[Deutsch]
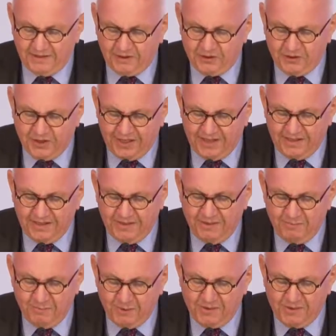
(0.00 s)
geschehen
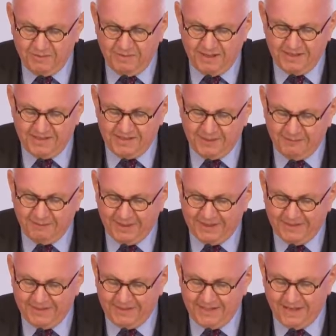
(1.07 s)
müssen, meine sehr
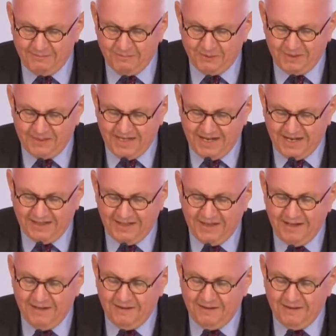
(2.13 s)
verehrten Damen und Herren.